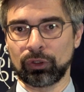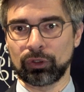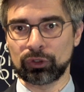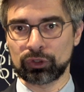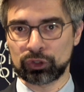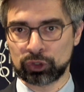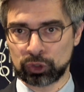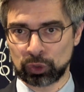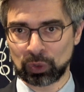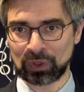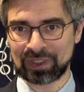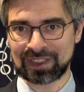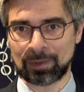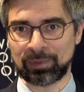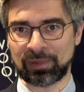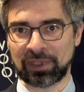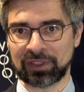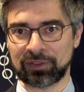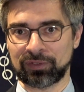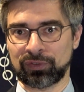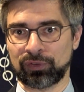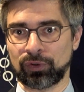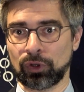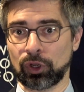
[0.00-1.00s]
sur ces
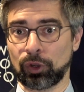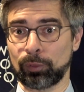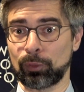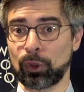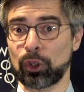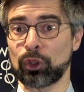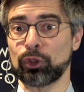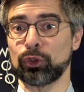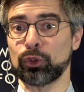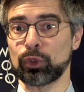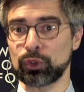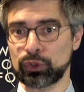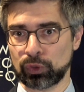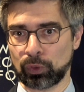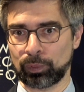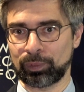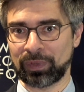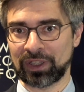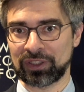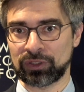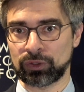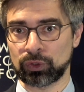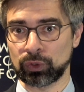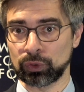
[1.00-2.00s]
plateformes ne sont
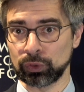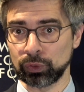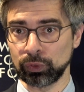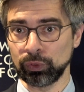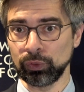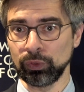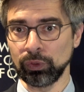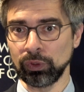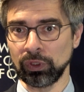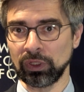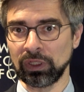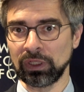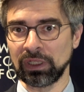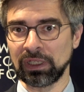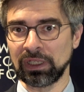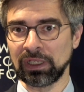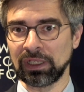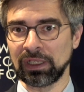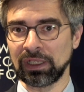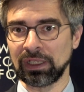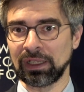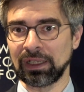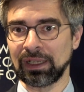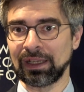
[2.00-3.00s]
pas tenus,
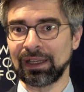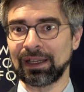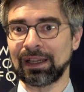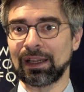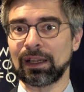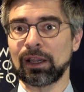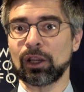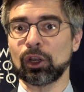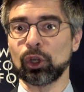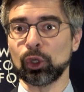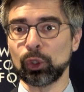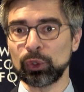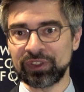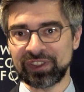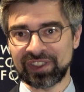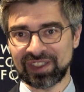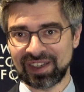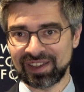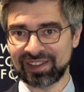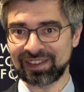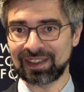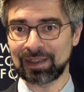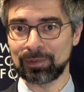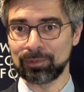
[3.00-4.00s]

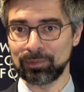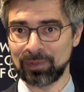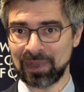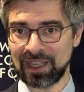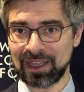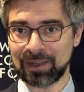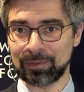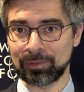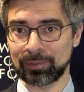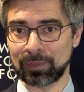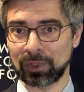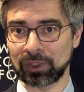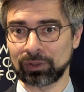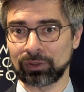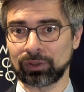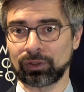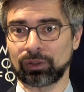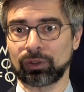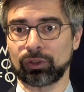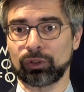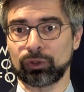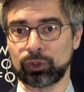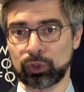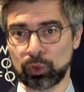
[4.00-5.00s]
l'utilité même
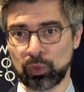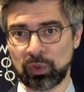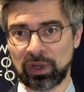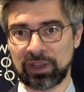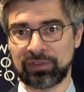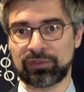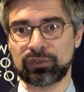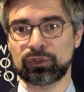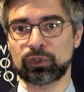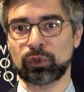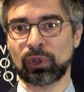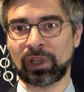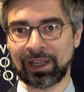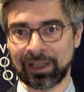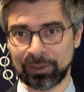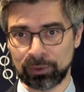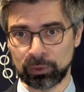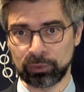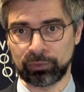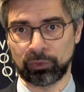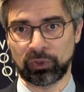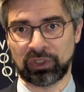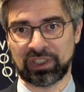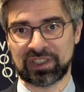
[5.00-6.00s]
du WEF sera à
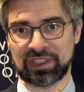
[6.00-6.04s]
nouveau